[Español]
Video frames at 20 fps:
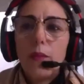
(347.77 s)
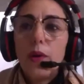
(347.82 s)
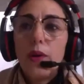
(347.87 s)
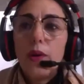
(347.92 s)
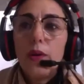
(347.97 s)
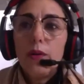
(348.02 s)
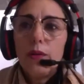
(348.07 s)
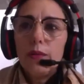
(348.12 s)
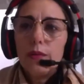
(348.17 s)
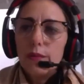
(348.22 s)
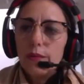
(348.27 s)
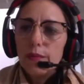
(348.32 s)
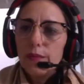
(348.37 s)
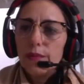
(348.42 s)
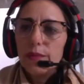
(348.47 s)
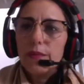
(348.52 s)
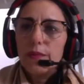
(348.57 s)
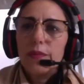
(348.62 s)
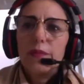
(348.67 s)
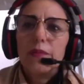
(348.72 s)
bueno,
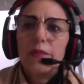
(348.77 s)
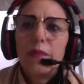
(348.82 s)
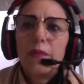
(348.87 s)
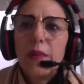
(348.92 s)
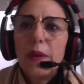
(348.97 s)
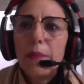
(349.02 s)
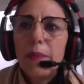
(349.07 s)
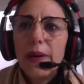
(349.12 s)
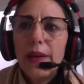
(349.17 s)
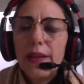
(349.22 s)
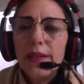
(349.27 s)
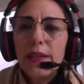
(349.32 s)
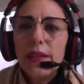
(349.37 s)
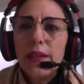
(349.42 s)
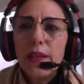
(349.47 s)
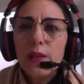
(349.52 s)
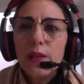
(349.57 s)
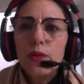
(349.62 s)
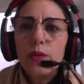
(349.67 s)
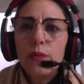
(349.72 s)
me parece
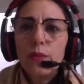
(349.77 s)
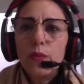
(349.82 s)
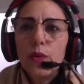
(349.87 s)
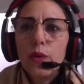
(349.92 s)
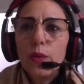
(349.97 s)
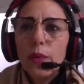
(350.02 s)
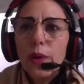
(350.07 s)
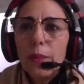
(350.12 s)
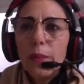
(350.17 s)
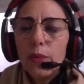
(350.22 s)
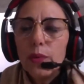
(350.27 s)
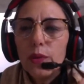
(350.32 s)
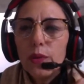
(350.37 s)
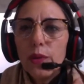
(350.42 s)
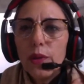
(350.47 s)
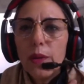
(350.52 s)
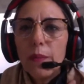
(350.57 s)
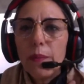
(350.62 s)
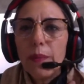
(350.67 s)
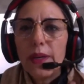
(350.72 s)
que es muy buen
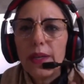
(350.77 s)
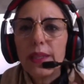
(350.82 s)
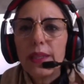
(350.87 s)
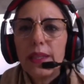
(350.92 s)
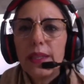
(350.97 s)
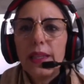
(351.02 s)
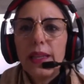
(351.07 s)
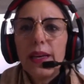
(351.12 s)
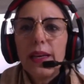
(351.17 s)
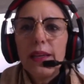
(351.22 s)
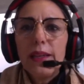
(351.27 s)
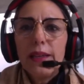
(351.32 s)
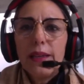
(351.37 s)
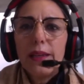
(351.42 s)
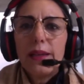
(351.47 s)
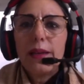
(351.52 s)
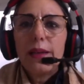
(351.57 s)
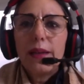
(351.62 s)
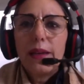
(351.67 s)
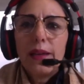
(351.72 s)
punto de partida,
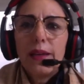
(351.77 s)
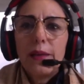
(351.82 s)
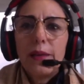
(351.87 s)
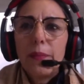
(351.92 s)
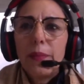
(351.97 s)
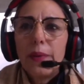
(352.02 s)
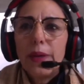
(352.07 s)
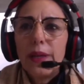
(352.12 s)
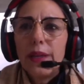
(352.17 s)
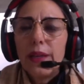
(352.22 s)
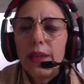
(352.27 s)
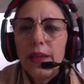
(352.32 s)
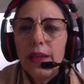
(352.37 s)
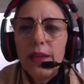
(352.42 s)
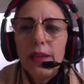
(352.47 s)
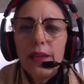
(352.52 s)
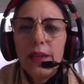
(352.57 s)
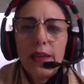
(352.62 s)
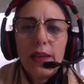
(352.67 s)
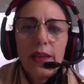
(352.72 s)
eh,
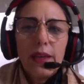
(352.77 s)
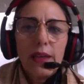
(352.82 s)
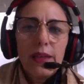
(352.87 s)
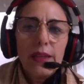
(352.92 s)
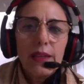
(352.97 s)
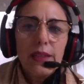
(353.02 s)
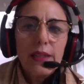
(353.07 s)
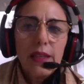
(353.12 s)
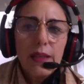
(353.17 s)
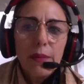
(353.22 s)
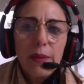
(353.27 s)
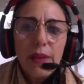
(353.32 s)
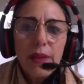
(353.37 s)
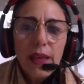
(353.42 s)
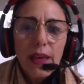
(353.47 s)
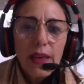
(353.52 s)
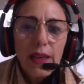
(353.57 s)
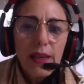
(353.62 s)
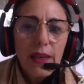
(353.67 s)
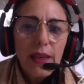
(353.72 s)
eh, a reserva
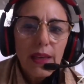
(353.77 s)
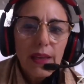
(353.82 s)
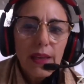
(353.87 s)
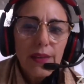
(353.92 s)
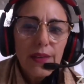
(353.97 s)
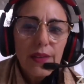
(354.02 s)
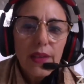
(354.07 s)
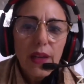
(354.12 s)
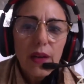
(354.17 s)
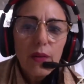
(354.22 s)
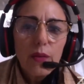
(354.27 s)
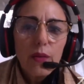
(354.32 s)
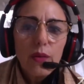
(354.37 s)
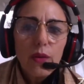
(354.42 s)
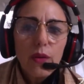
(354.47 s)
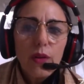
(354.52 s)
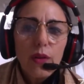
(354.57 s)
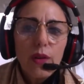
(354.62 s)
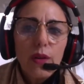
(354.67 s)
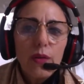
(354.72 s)
de si
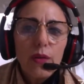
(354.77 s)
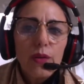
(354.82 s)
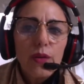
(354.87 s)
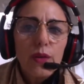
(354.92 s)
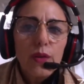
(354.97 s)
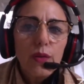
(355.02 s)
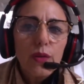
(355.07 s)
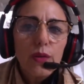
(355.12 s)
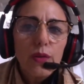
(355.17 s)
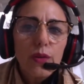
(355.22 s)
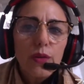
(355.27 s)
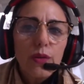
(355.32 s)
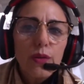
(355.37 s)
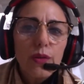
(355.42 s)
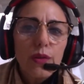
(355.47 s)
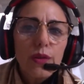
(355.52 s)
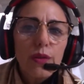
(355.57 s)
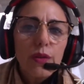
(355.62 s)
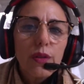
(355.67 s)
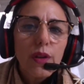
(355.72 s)
alguno de
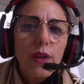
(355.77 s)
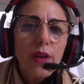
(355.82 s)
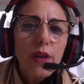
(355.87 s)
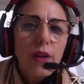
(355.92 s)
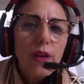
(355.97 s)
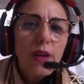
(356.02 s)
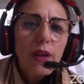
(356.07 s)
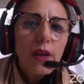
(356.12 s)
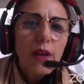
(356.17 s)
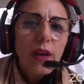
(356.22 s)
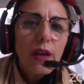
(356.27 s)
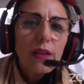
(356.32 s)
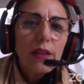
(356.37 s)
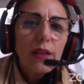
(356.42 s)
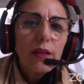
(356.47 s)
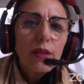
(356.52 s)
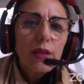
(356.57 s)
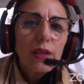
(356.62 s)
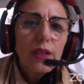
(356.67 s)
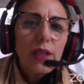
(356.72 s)
nuestros,
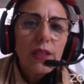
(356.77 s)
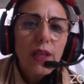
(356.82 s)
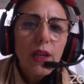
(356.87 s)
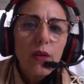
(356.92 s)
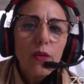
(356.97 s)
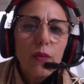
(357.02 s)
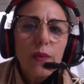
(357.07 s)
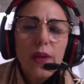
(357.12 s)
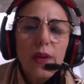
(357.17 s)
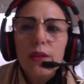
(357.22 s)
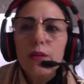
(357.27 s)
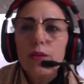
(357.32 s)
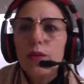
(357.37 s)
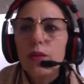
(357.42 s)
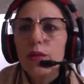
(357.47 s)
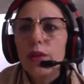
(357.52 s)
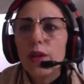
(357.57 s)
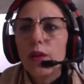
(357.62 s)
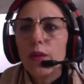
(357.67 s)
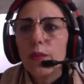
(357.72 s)
nuestras alumnas,
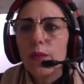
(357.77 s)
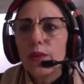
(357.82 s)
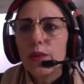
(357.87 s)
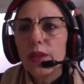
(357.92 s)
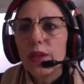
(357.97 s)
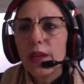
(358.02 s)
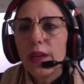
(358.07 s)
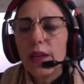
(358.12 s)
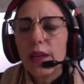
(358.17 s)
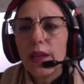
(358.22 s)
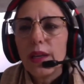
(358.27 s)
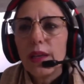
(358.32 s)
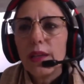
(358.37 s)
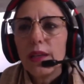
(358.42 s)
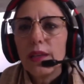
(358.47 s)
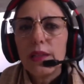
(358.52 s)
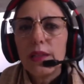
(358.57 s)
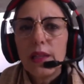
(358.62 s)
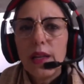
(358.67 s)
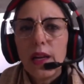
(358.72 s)
nuestros alumnos quiere
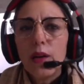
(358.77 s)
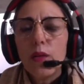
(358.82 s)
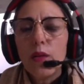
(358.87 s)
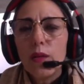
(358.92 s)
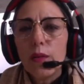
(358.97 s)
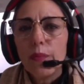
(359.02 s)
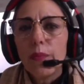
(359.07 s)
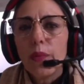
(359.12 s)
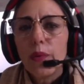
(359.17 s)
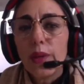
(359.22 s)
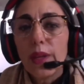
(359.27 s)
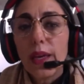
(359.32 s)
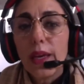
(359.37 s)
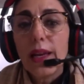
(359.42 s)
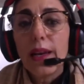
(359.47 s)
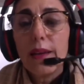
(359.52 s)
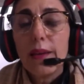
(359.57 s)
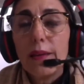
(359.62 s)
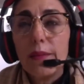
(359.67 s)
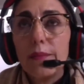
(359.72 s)
decir algo,
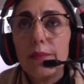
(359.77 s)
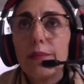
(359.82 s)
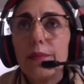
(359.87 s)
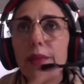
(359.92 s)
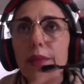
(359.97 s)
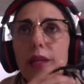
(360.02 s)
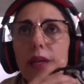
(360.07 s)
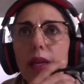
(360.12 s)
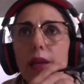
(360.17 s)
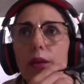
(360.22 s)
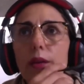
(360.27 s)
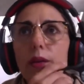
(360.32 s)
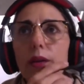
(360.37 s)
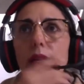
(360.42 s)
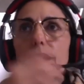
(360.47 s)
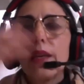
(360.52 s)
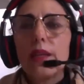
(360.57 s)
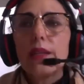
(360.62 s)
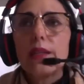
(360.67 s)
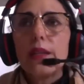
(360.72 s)
porque creo
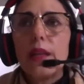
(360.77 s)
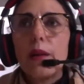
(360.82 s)
que es